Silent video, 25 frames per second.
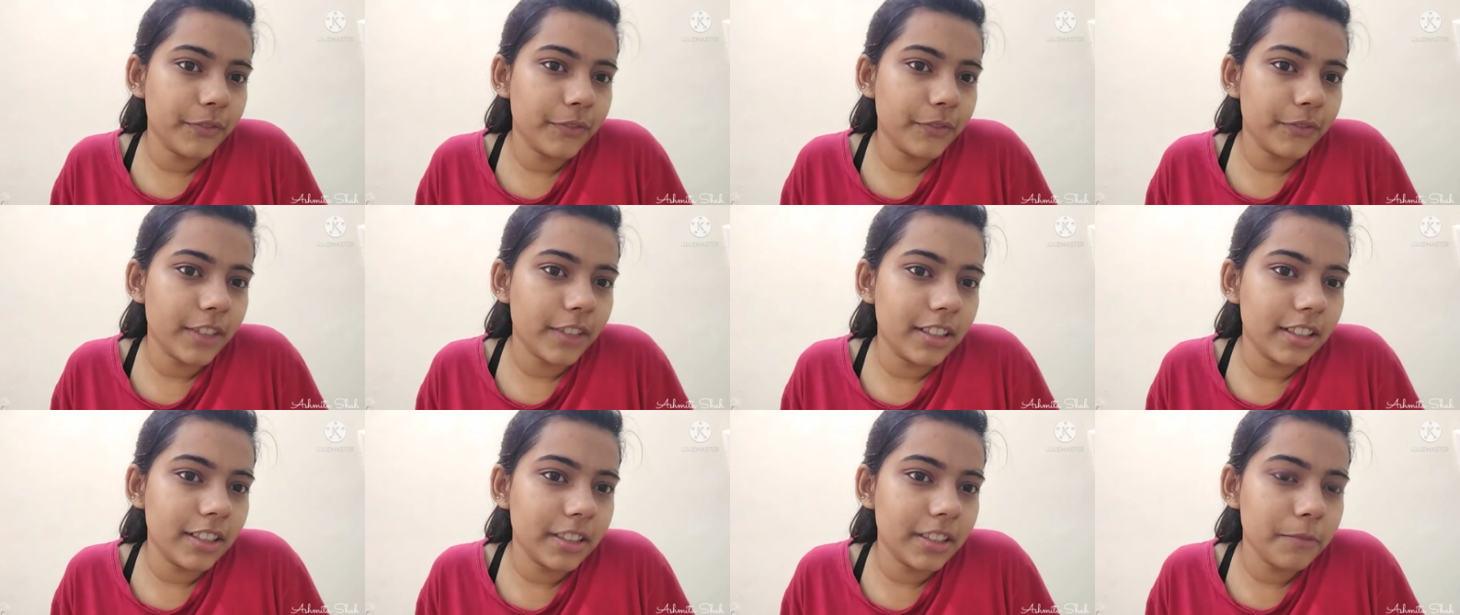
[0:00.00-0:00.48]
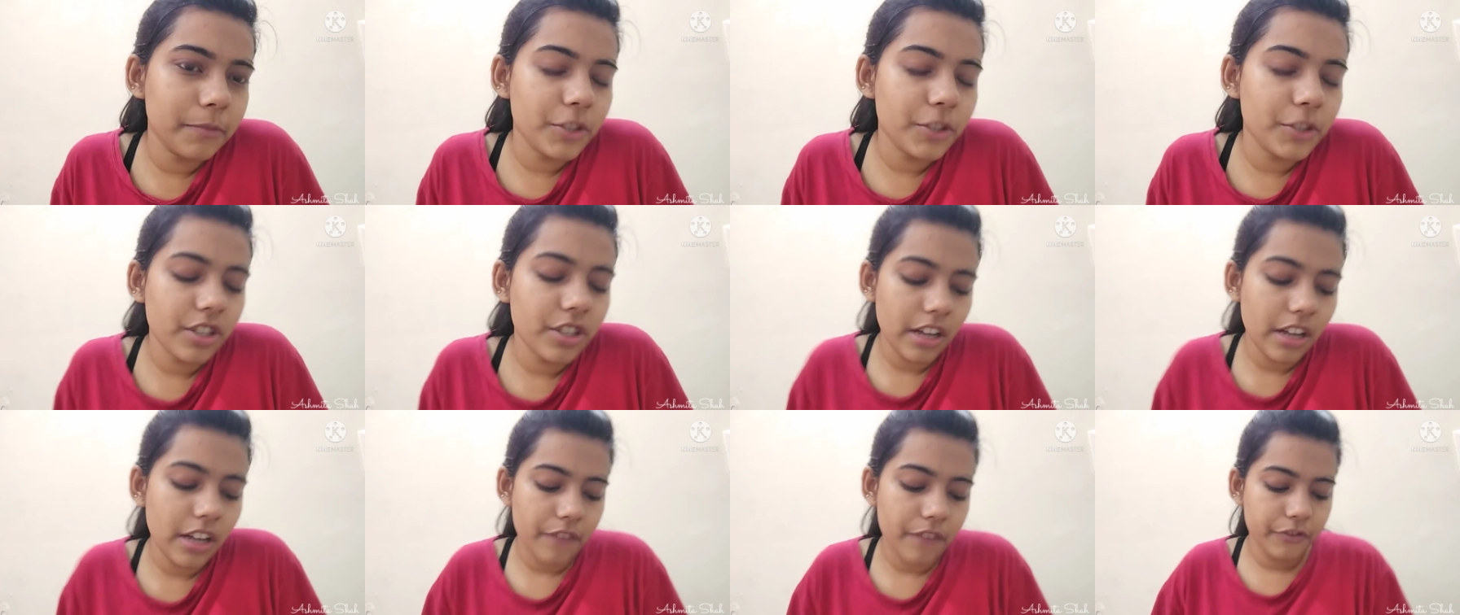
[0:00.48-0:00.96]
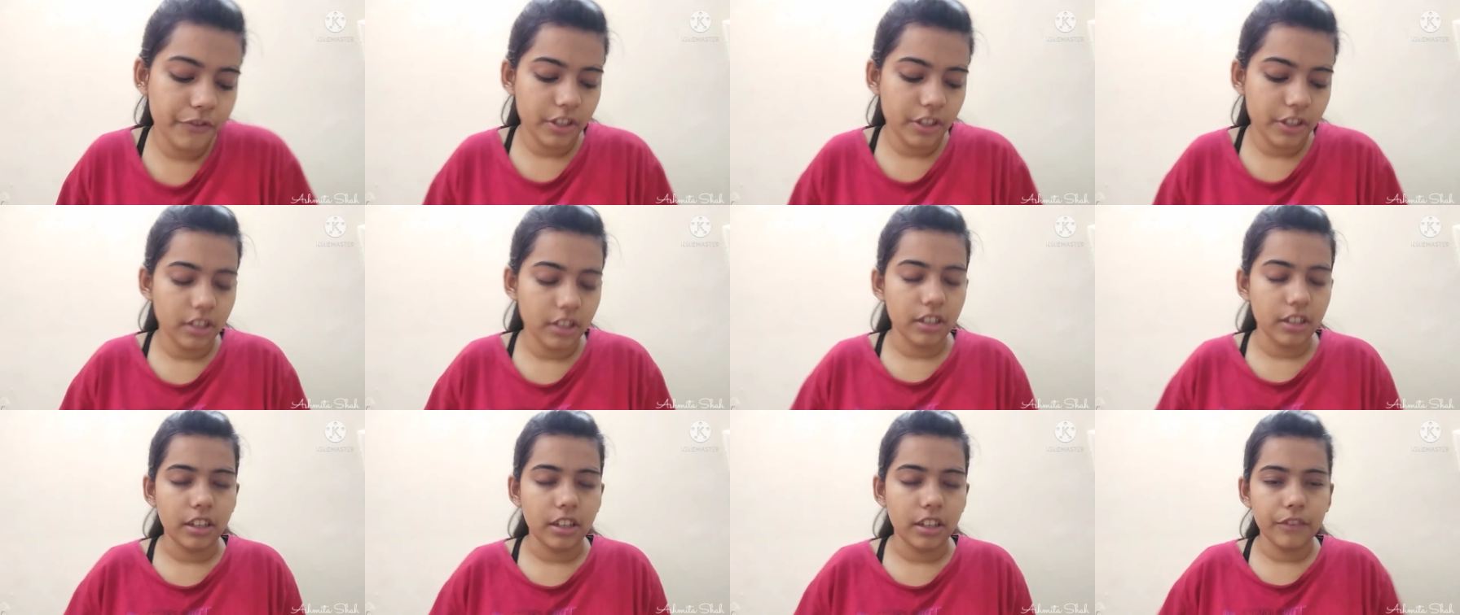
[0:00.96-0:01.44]
कर दिया मुझे काफ़ी
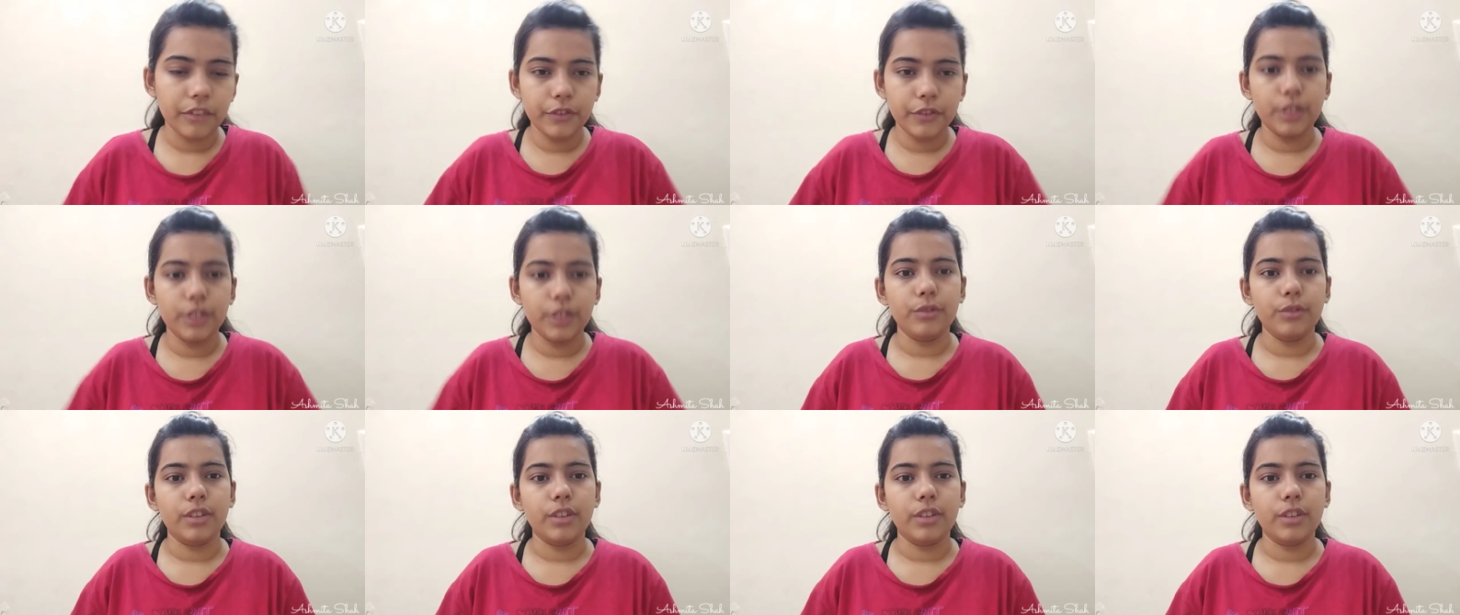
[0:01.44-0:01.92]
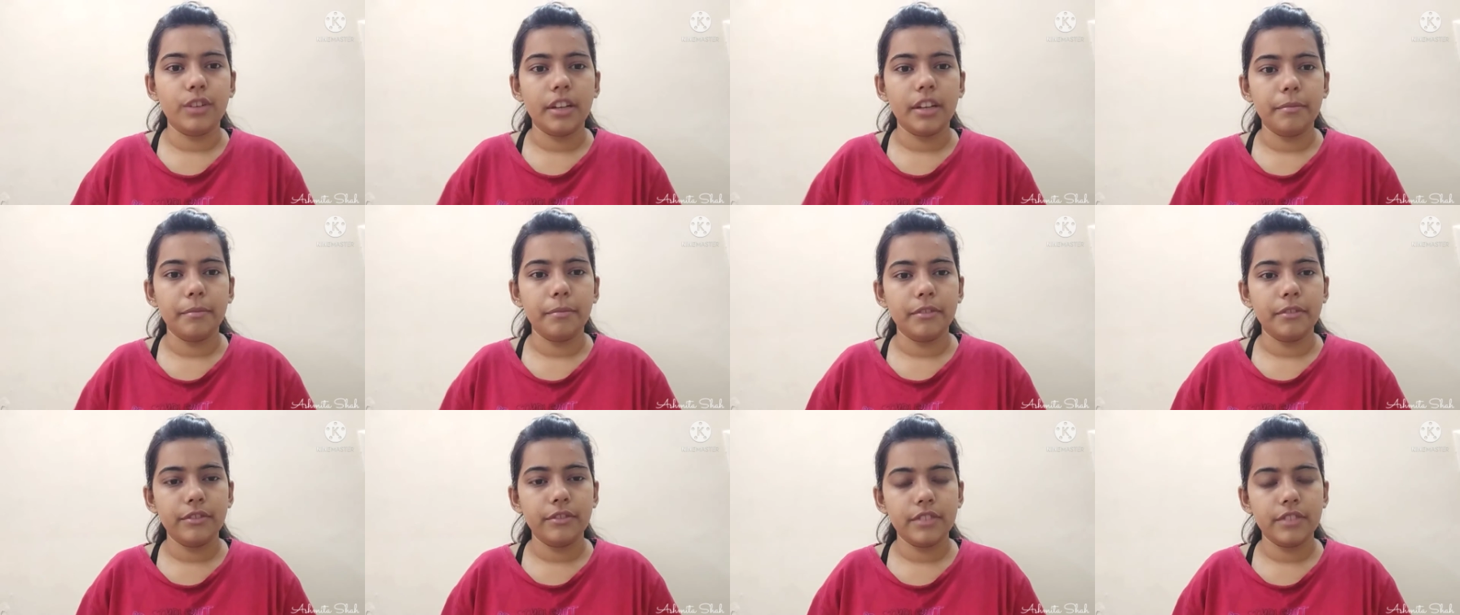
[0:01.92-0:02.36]
हल्का फील हो रहा है अपनी